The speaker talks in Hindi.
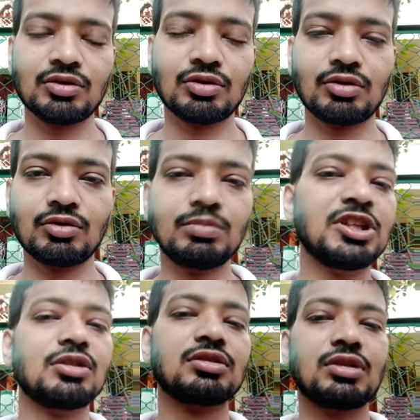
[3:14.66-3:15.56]
तो
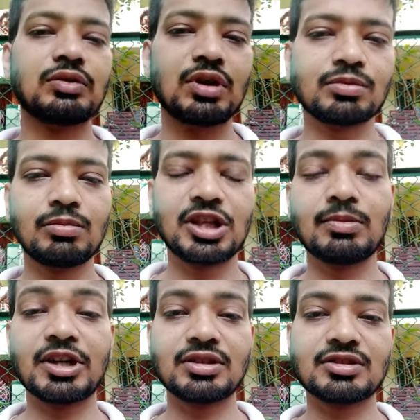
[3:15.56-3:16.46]
उम्मीद करता हूँ आपको मेरी
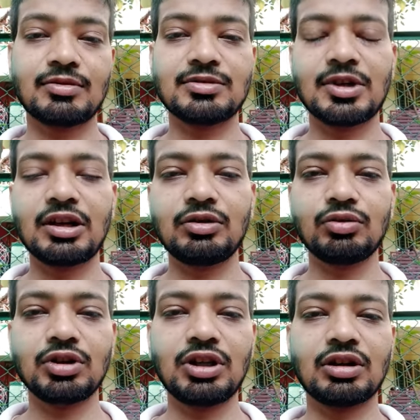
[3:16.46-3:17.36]
बातें समझ में आई
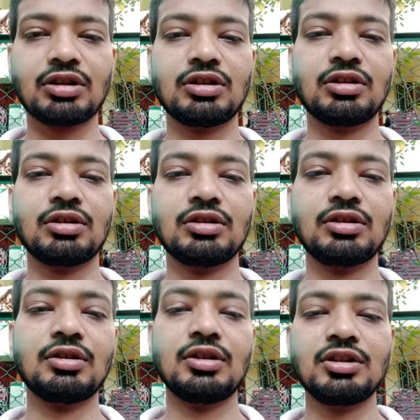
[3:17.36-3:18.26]
होंगी अगर
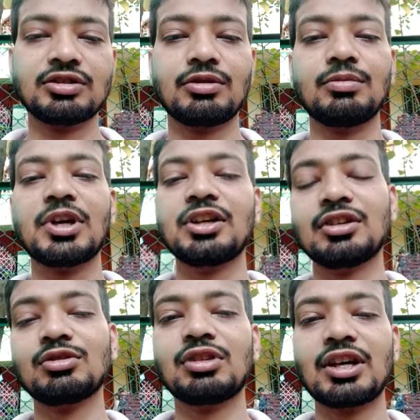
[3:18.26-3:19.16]
समझ में आई
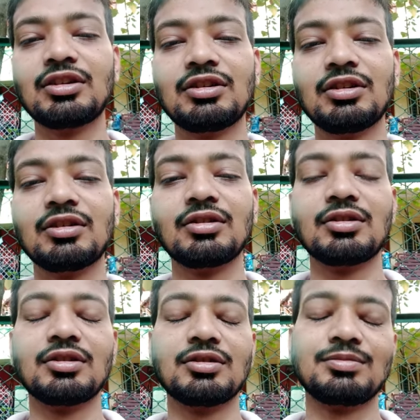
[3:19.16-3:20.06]
हैं तो
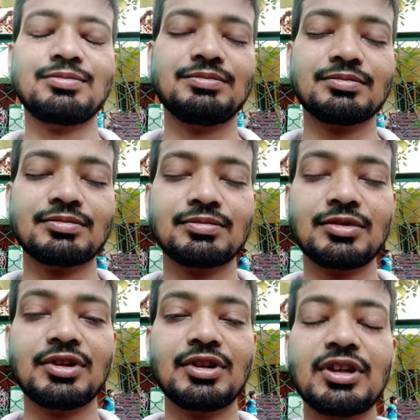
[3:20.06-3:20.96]
लाइक
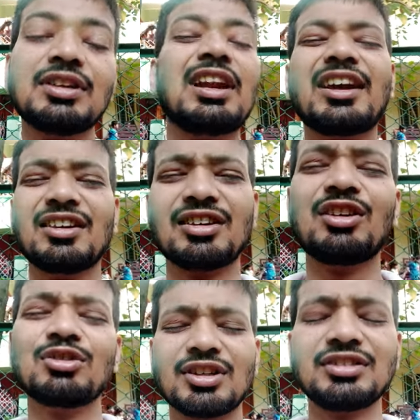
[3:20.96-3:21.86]
लाइक
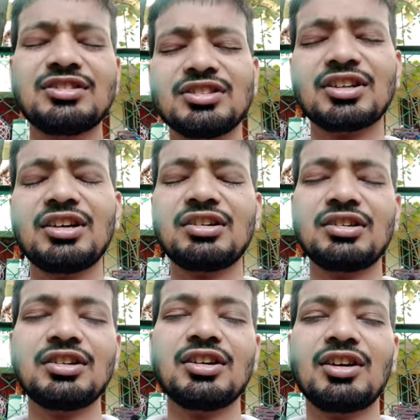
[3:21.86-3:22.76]
करना हो कर दीजिएगा
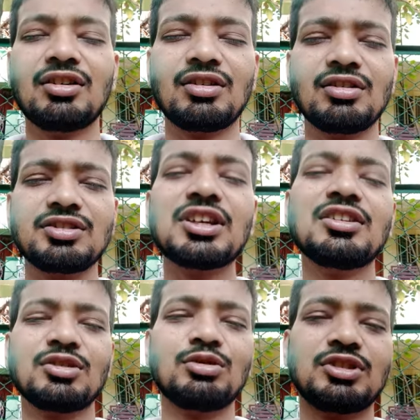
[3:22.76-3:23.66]
और
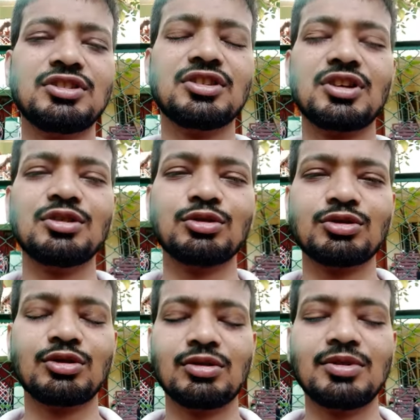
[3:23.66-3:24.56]
शेयर ज़रूर कीजिएगा
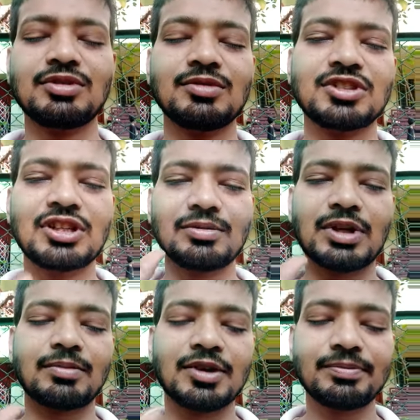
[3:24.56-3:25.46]
दोस्तों के बीच में चलिए
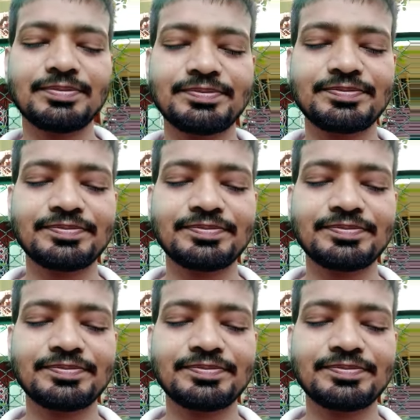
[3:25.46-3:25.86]
बाय बाय